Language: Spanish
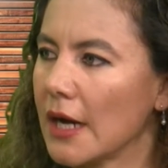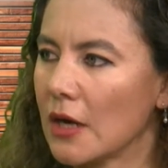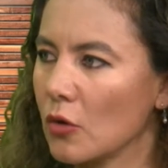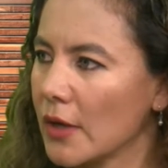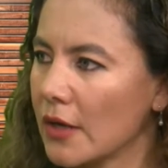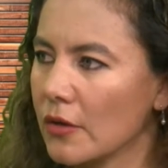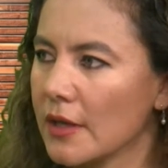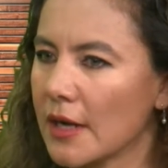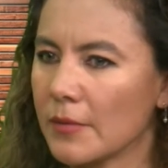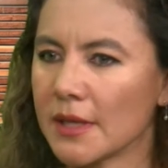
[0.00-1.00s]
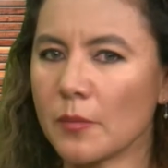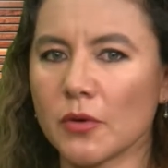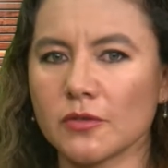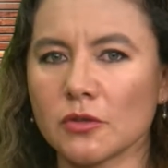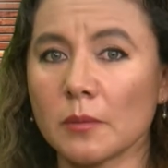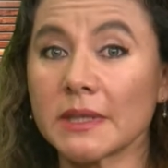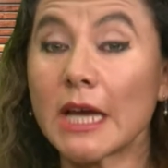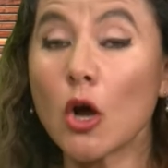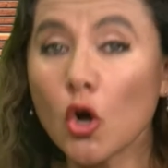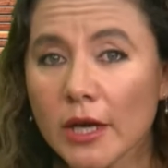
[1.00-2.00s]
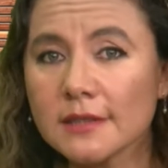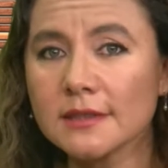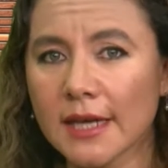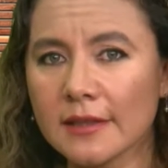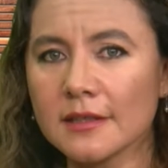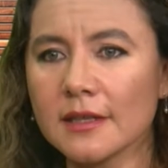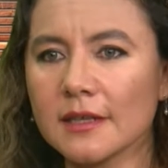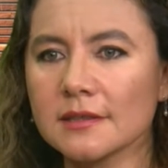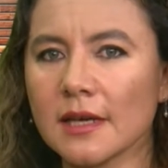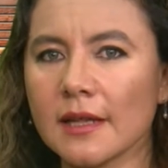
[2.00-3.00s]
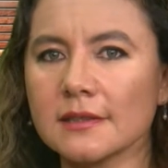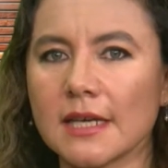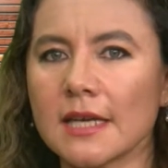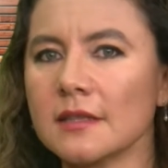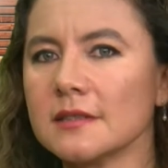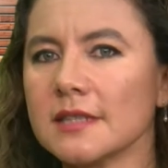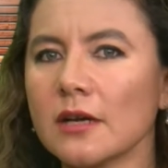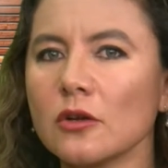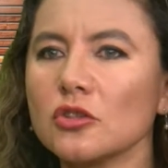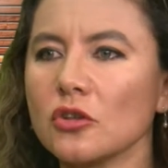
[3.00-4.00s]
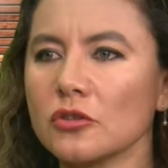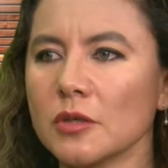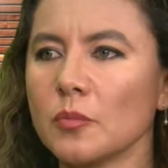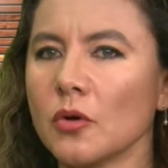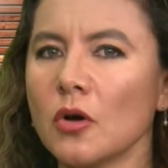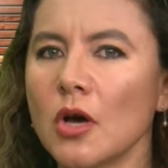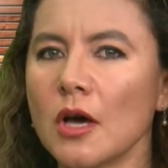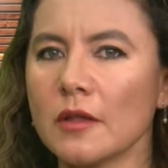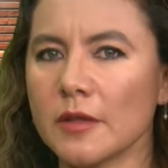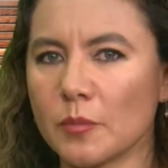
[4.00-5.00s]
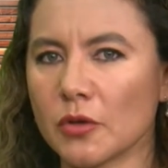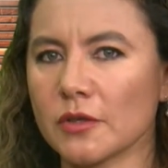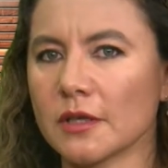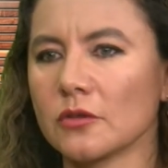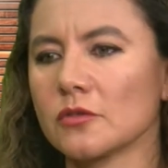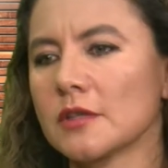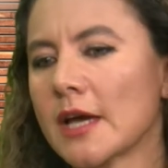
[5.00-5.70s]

a lo largo de la vida profesionalmente o que están interesadas en iniciar otro tipo de proyectos.